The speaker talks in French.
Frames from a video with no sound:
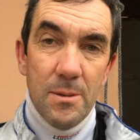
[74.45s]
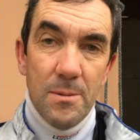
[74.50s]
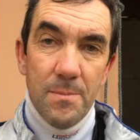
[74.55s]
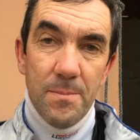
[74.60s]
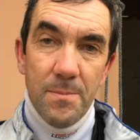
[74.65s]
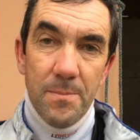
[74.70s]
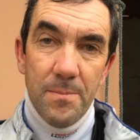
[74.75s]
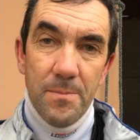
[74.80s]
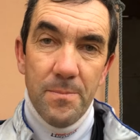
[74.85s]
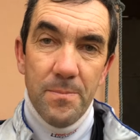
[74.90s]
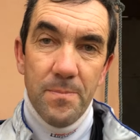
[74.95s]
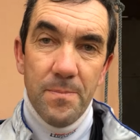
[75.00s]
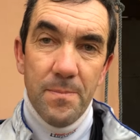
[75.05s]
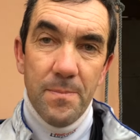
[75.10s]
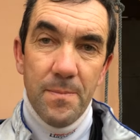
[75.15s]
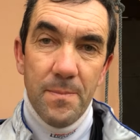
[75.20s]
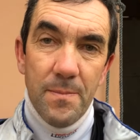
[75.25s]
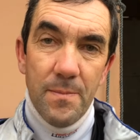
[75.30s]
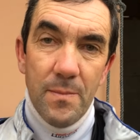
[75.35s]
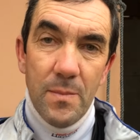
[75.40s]
Donc vous allez pour
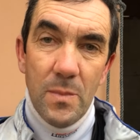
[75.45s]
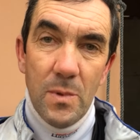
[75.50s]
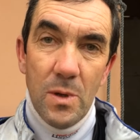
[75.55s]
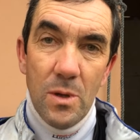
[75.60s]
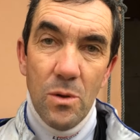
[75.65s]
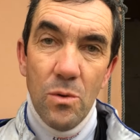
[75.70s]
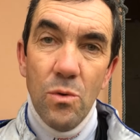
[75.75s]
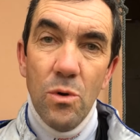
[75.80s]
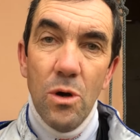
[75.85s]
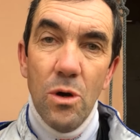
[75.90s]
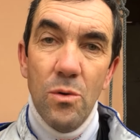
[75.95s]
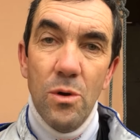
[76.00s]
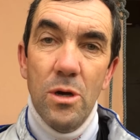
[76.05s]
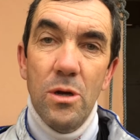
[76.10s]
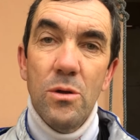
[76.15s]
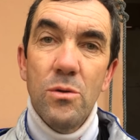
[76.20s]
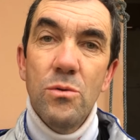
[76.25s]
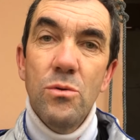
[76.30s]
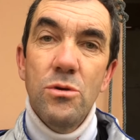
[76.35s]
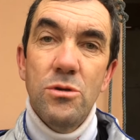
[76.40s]
les Grands Prix de, ouais,